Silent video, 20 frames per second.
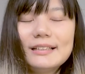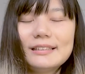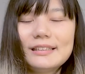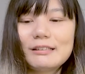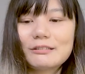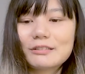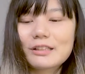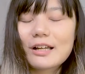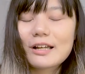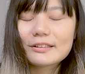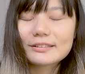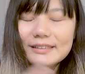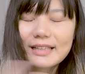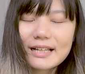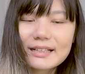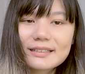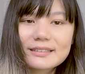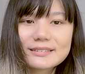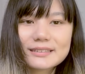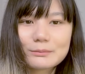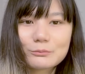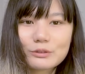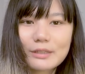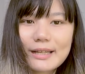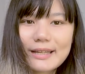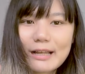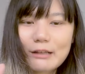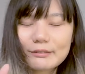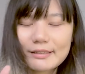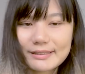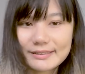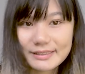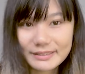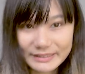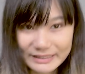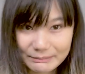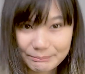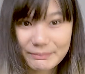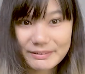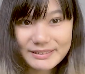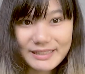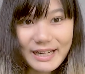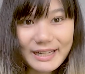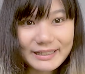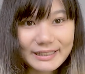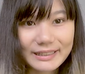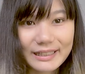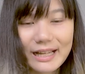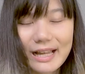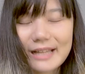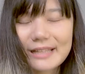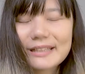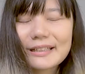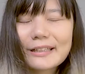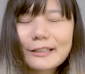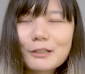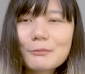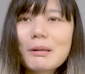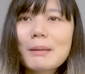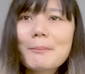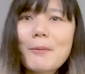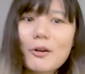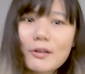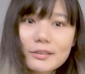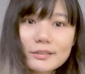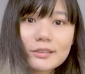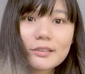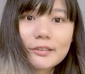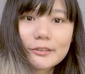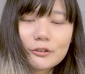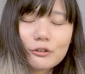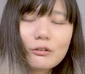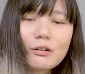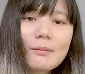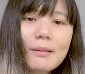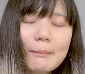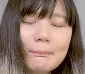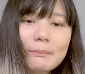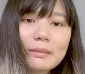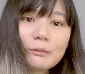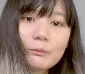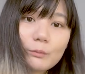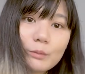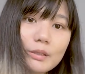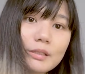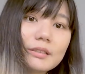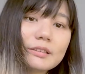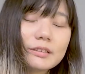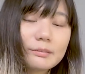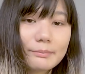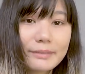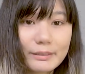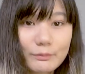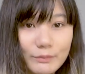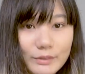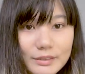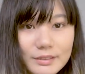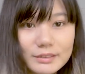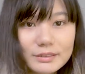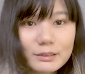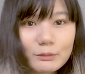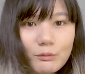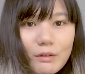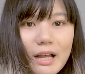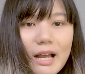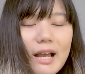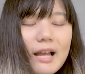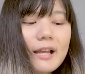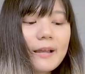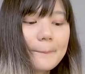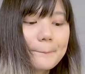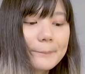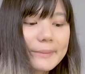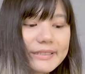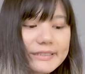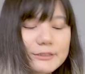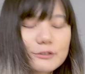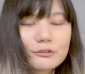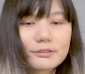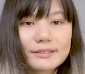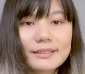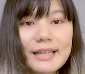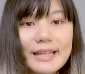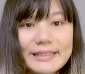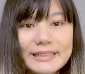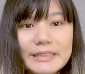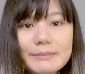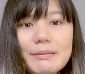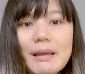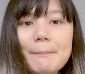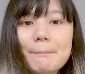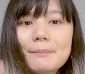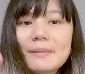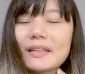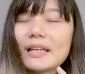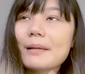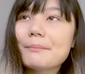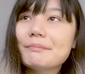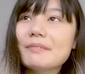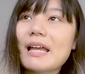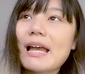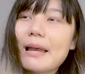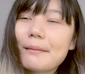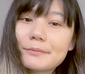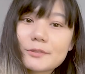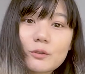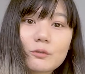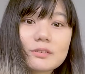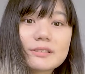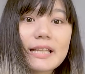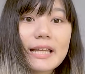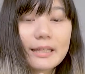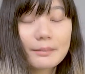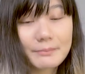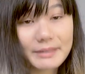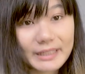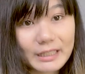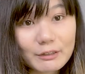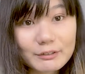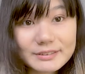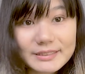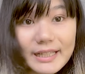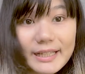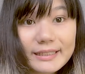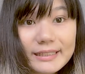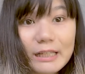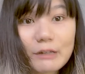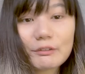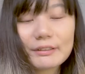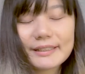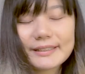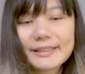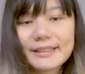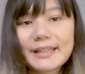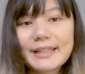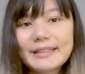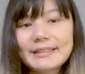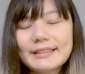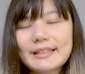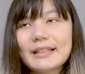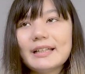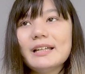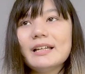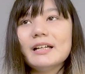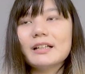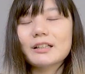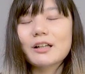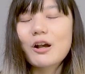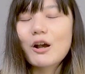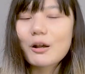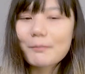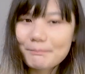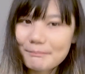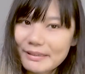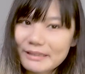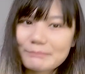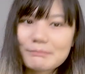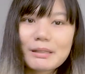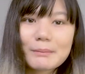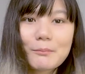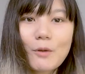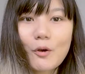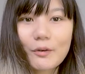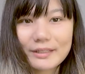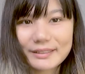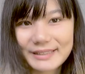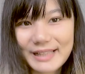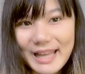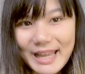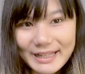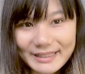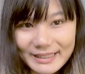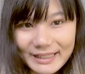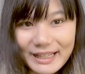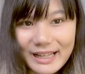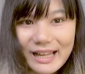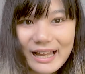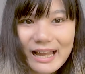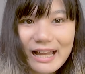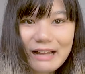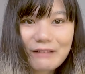แล้วก็ถ้าเกิดสมมติใครเอาเทคนิคนี้ไปใช้นะคะยังไงก็มาบอกกันหน่อยนะว่าแบบมันเวิร์กหรือไม่เวิร์กหรือว่ามีจุดไหนที่แบบมีคำถามสงสัยไม่เข้าใจเราอะไรยังไงเนี่ยก็เมนต์มาบอกกันได้นะคะ